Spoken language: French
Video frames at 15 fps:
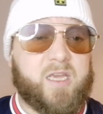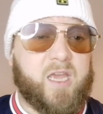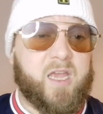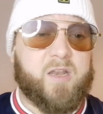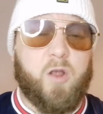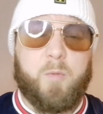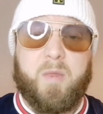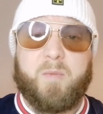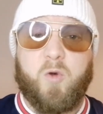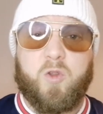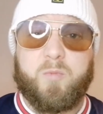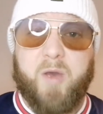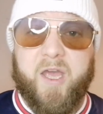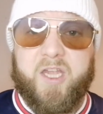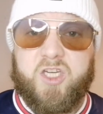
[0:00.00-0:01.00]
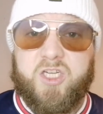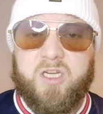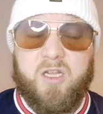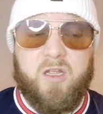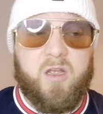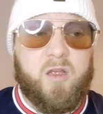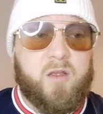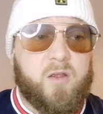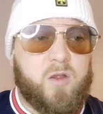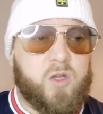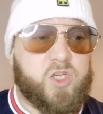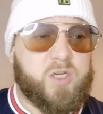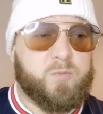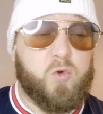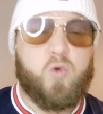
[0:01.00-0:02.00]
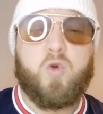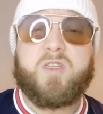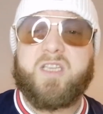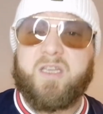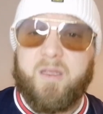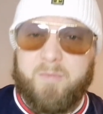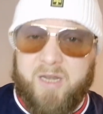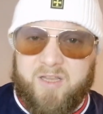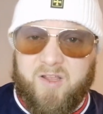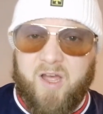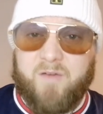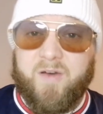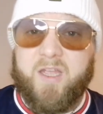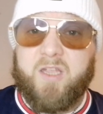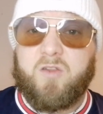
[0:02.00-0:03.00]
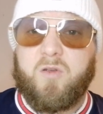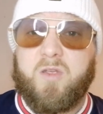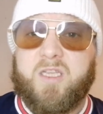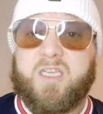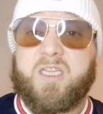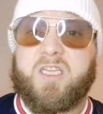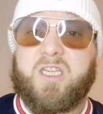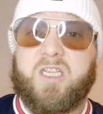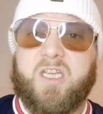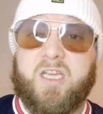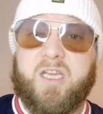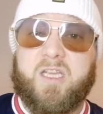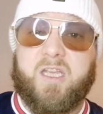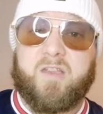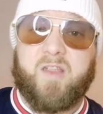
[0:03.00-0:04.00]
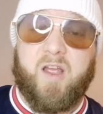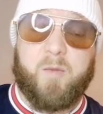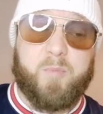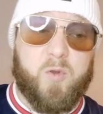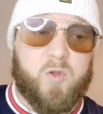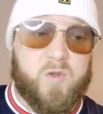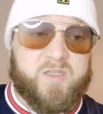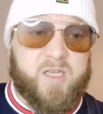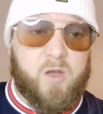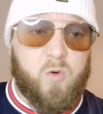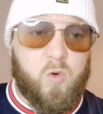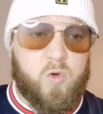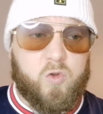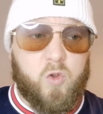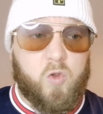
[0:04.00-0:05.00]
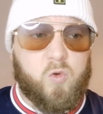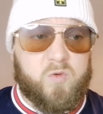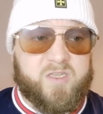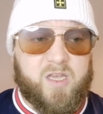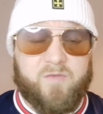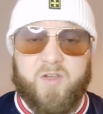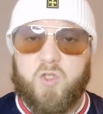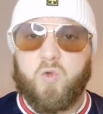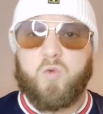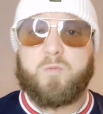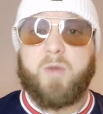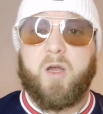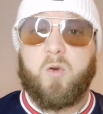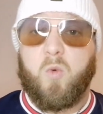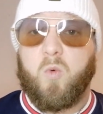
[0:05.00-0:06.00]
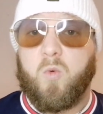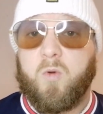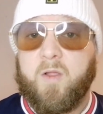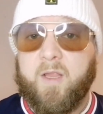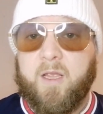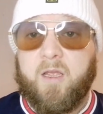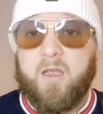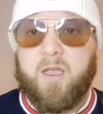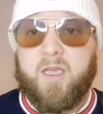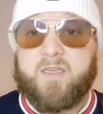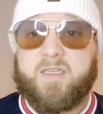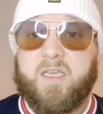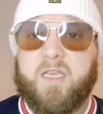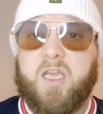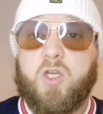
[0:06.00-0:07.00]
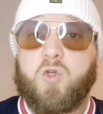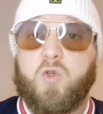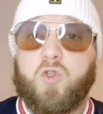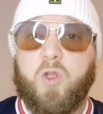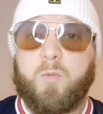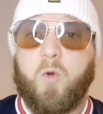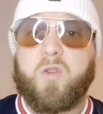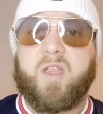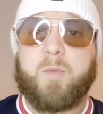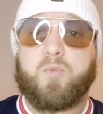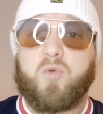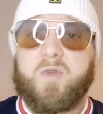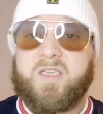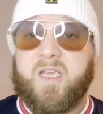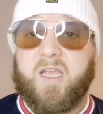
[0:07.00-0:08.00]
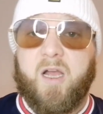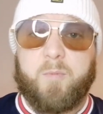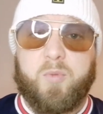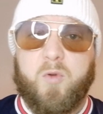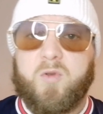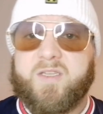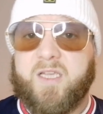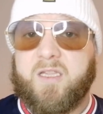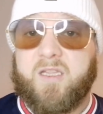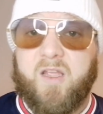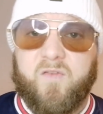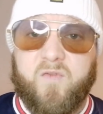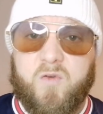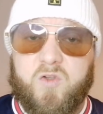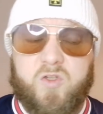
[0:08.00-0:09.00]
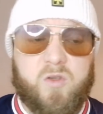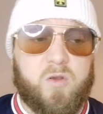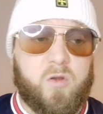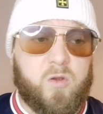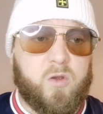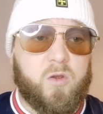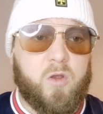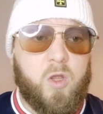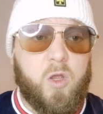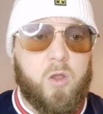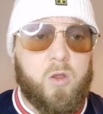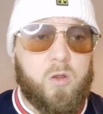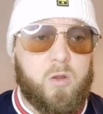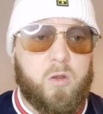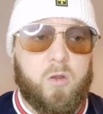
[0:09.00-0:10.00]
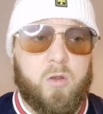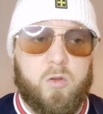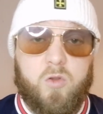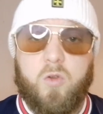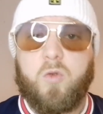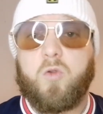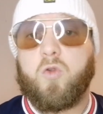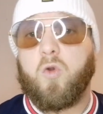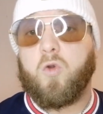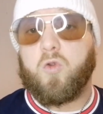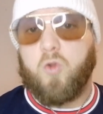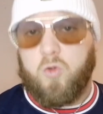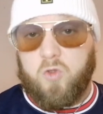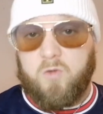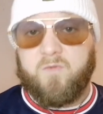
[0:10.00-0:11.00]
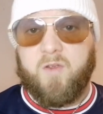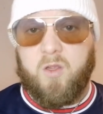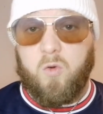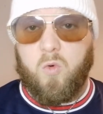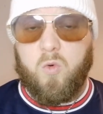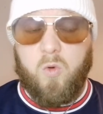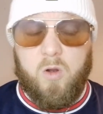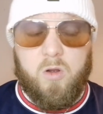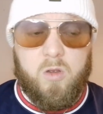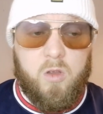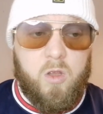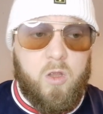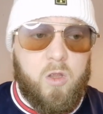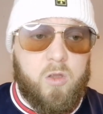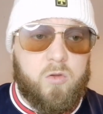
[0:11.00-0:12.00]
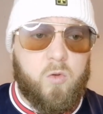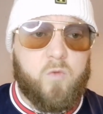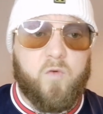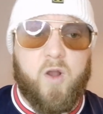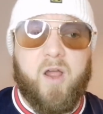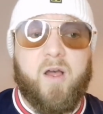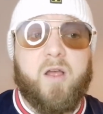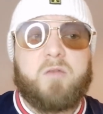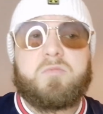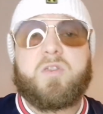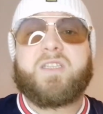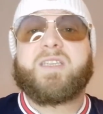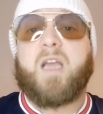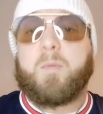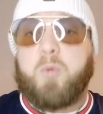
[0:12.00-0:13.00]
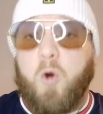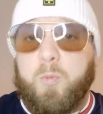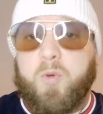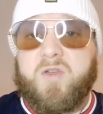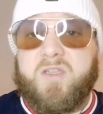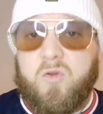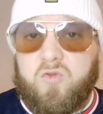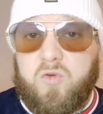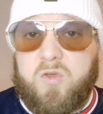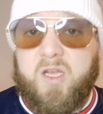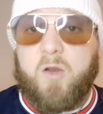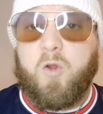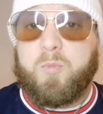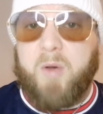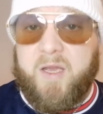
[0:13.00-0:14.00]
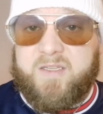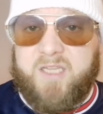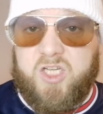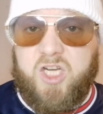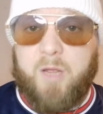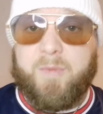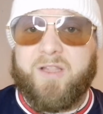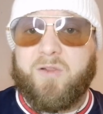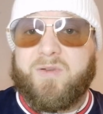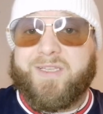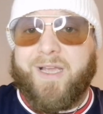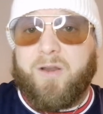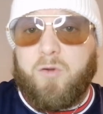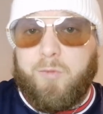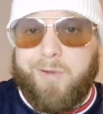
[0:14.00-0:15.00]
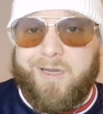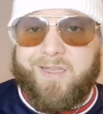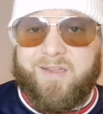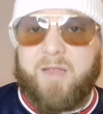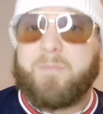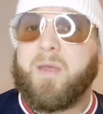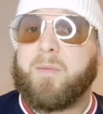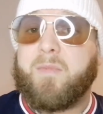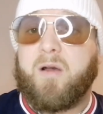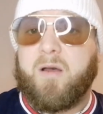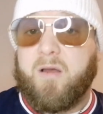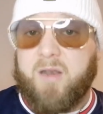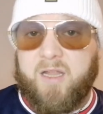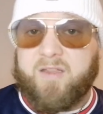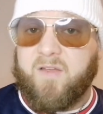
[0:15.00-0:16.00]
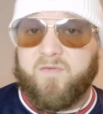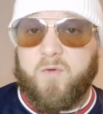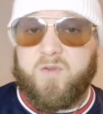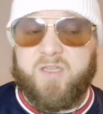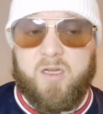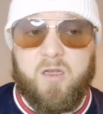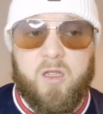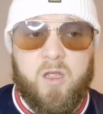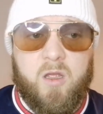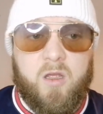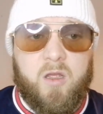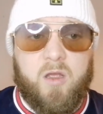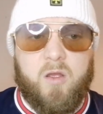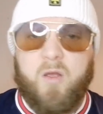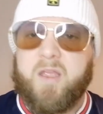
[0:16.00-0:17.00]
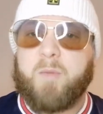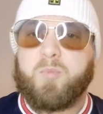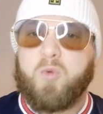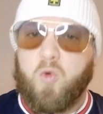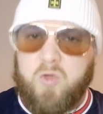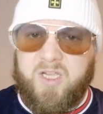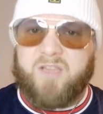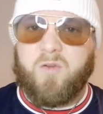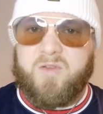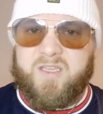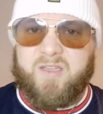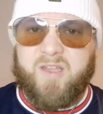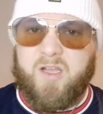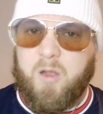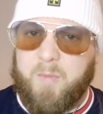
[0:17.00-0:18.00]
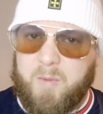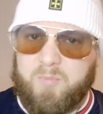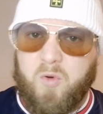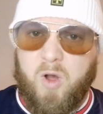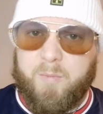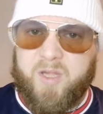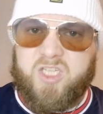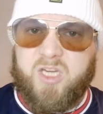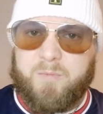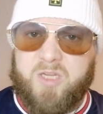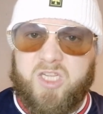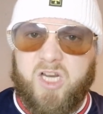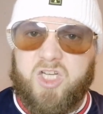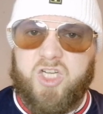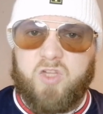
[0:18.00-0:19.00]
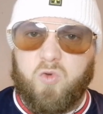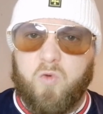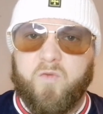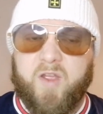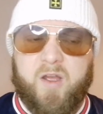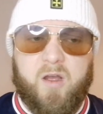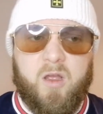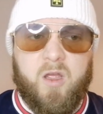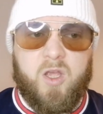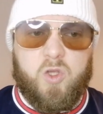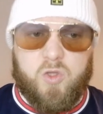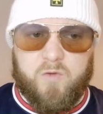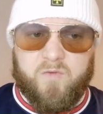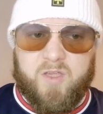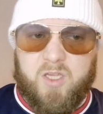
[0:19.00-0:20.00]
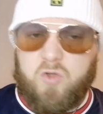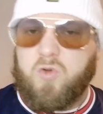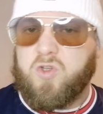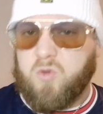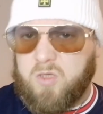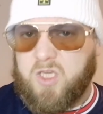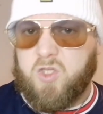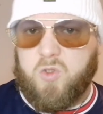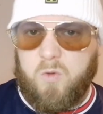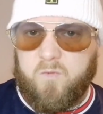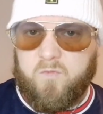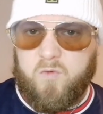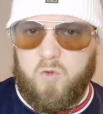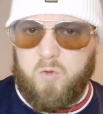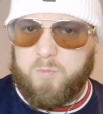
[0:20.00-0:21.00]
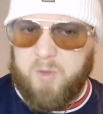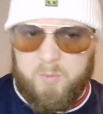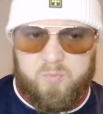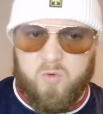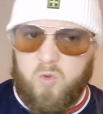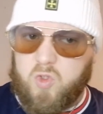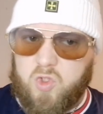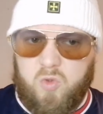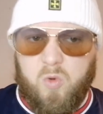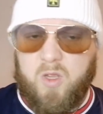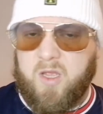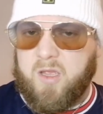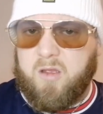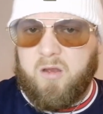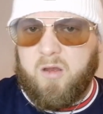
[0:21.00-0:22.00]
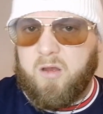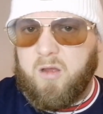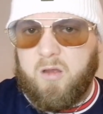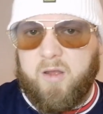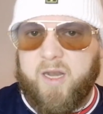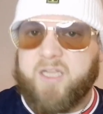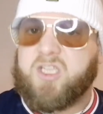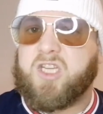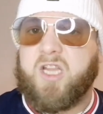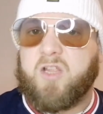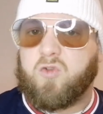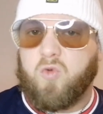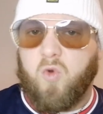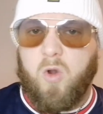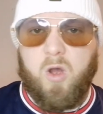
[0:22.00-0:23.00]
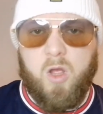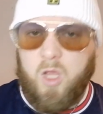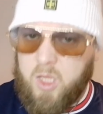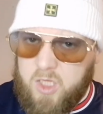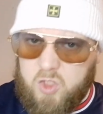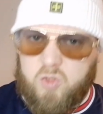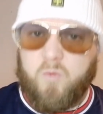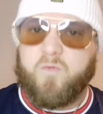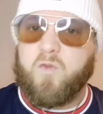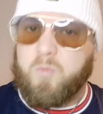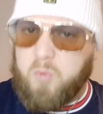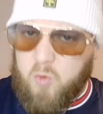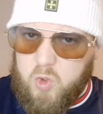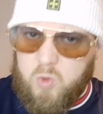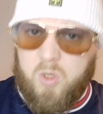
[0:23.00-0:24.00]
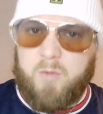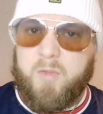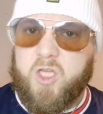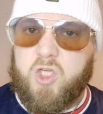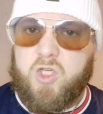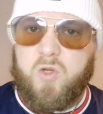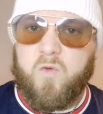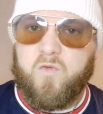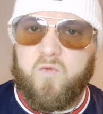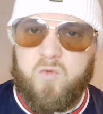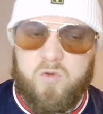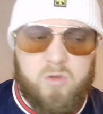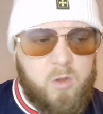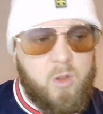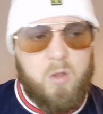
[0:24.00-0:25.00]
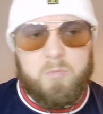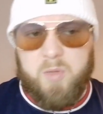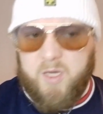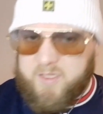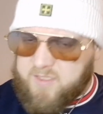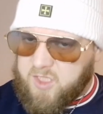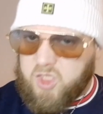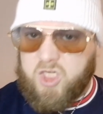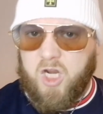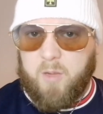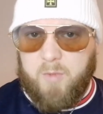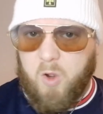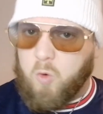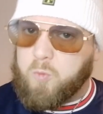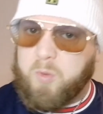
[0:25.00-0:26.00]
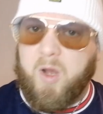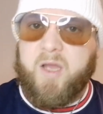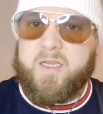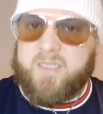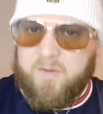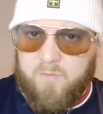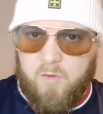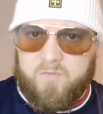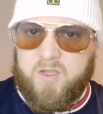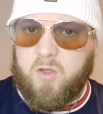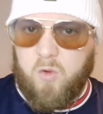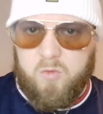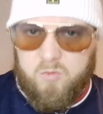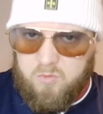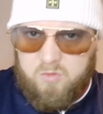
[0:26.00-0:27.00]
il crée énormément de brèches. Euh, j'ai beaucoup aussi aimé le travail de Ekitike, qui était un peu dans un rôle de conservation de ballon, essayer justement d'épuiser un peu cette défense euh, euh, de, de, Rouen. Donc voilà ce qu'a proposé en tout cas le Paris Saint-Germain dans sa globalité, même la, défense. Hein. Il y a beaucoup d'intensité quand même pour un match amical, j'ai trouvé. Hein. tu sens qu'ils sont venus pas pour jouer à la dinette ou quoi, ils sont venus pour jouer un match de foot Paris Saint-Germain ou pas, ils avaient envie